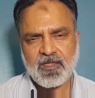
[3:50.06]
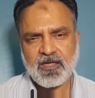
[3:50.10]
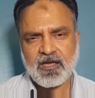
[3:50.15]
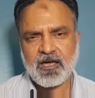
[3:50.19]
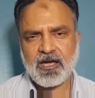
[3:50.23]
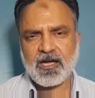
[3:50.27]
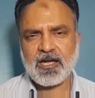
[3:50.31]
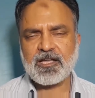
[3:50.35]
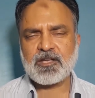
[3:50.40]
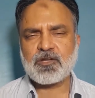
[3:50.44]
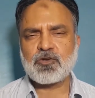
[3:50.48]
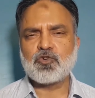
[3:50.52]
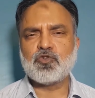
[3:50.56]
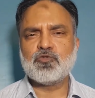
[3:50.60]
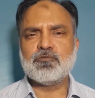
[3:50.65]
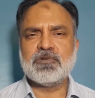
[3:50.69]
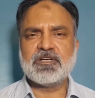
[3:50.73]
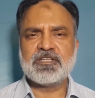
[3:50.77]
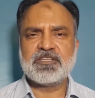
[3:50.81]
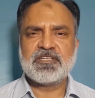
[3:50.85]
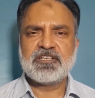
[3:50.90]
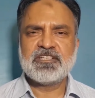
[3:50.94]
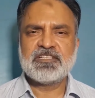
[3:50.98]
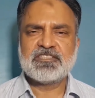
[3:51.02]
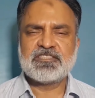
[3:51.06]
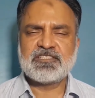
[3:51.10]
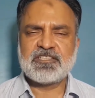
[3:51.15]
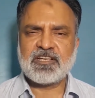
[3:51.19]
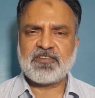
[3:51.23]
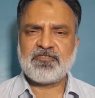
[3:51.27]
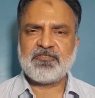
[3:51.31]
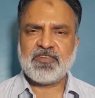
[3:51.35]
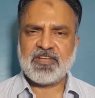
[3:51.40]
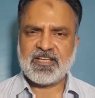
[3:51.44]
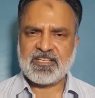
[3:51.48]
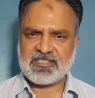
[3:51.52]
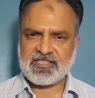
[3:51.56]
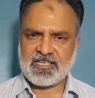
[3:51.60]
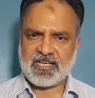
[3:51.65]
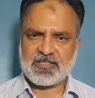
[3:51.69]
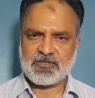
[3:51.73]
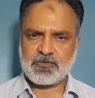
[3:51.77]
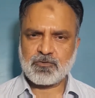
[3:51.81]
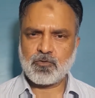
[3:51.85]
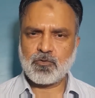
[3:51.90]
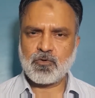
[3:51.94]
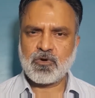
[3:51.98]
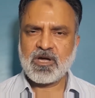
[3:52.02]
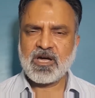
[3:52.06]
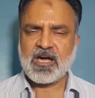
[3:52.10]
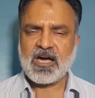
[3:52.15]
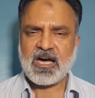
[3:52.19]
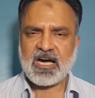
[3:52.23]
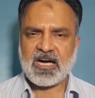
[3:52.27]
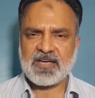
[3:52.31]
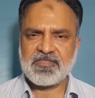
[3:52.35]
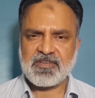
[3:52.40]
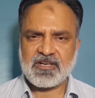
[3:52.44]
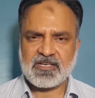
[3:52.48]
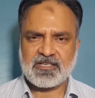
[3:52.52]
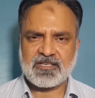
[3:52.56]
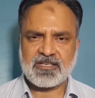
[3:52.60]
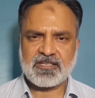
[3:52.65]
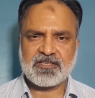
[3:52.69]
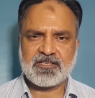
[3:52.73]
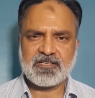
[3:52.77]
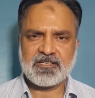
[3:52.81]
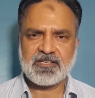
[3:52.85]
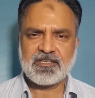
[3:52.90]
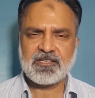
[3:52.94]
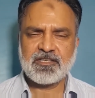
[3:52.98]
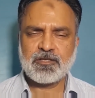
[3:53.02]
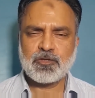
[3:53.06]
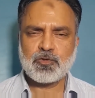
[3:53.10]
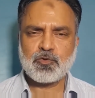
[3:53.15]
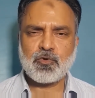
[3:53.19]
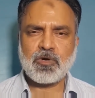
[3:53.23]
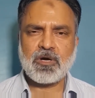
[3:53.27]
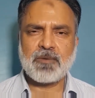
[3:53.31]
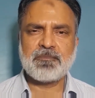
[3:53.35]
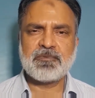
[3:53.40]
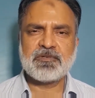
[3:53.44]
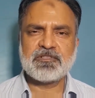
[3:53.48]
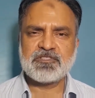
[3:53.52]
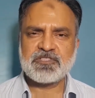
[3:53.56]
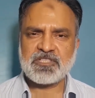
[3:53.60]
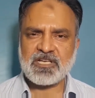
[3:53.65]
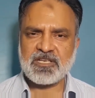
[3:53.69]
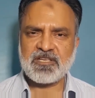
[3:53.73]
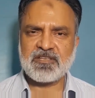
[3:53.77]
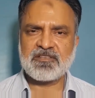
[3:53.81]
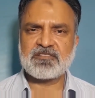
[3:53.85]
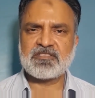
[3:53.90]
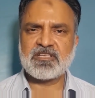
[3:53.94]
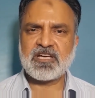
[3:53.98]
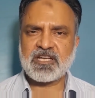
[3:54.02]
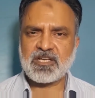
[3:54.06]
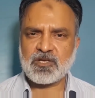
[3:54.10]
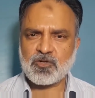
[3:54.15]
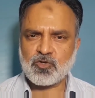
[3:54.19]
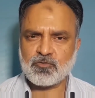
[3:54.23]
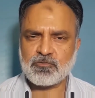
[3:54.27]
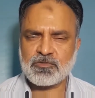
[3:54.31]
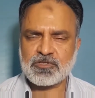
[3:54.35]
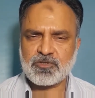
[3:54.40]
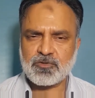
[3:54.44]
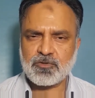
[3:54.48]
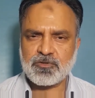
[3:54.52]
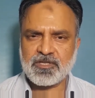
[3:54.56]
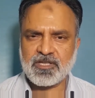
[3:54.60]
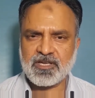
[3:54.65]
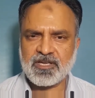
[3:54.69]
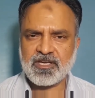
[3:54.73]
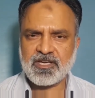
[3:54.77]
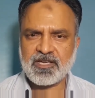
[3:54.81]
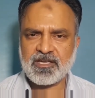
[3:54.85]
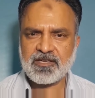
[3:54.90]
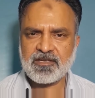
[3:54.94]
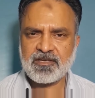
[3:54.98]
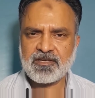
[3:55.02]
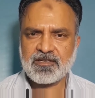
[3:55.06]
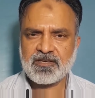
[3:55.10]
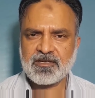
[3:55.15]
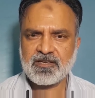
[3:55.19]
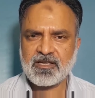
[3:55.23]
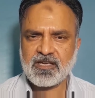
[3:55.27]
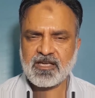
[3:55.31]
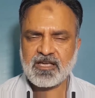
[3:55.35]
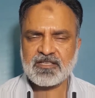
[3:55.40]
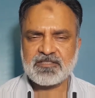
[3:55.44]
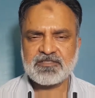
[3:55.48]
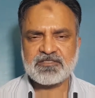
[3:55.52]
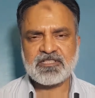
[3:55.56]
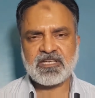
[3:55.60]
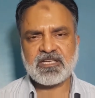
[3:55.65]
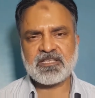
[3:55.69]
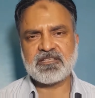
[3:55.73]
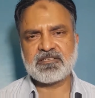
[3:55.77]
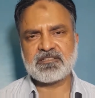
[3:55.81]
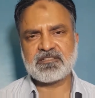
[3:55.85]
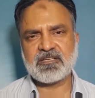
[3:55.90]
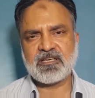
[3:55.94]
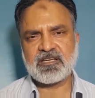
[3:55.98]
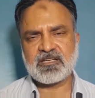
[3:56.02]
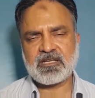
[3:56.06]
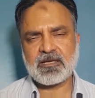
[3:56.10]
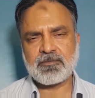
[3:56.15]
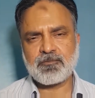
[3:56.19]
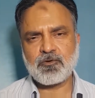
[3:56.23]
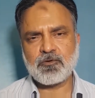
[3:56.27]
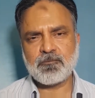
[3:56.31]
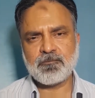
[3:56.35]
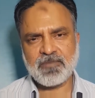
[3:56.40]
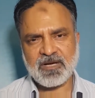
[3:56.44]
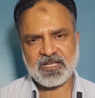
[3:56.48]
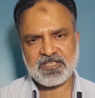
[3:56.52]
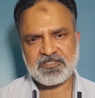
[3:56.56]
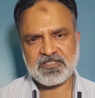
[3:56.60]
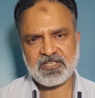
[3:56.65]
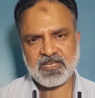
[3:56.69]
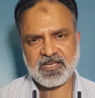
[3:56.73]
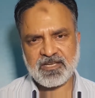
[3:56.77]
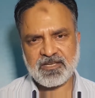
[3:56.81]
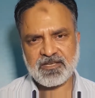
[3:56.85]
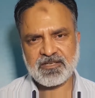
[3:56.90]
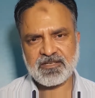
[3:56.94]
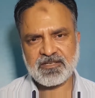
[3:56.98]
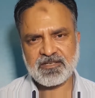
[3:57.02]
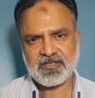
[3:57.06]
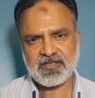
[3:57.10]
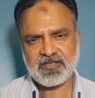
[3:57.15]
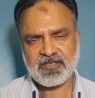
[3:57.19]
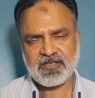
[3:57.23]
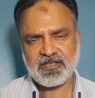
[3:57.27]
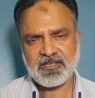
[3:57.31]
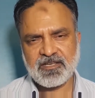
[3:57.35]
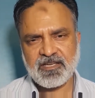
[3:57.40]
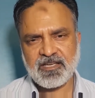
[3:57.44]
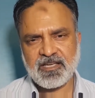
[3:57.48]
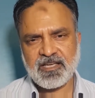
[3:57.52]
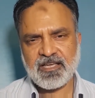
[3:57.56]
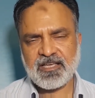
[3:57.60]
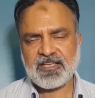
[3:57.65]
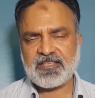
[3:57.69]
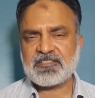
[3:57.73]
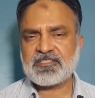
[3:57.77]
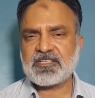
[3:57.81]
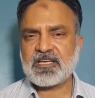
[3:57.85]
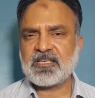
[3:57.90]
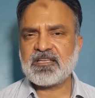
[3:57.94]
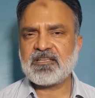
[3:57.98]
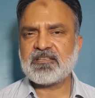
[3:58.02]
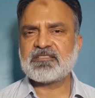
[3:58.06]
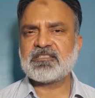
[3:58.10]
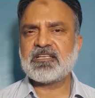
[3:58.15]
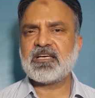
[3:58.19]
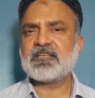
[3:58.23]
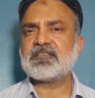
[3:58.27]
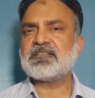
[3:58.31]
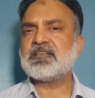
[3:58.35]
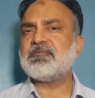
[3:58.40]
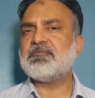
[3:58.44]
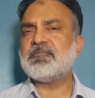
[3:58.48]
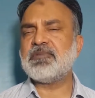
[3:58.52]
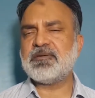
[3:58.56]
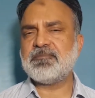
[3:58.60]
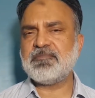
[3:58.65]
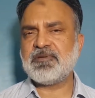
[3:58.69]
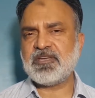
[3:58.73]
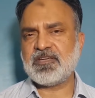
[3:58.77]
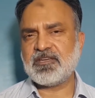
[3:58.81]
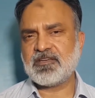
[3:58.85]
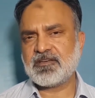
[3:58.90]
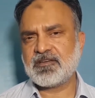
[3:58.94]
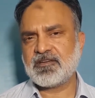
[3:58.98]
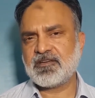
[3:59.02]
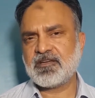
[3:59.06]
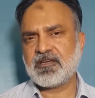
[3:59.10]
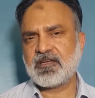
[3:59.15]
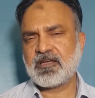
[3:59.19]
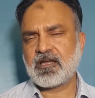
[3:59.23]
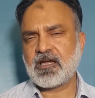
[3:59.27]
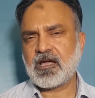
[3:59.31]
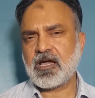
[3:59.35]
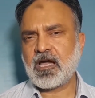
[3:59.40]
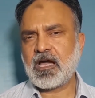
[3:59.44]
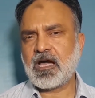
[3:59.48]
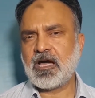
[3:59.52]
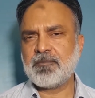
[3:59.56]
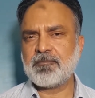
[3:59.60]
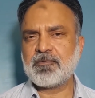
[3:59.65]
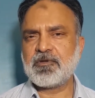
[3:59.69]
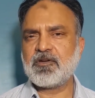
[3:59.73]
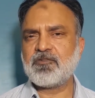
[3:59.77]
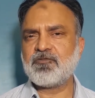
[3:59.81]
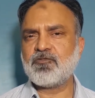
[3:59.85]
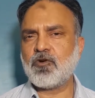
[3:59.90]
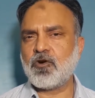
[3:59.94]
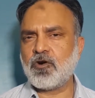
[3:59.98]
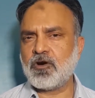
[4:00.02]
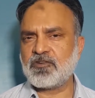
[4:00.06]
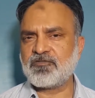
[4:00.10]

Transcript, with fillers: अगर हुकूमत सिर्फ इस टैक्स को अदा कर दे तो आप चालीस हज़ार हुकूमत को देंगे चालीस हज़ार आपको बच जाएंगे इस चालीस हज़ार से मे बी आप एक और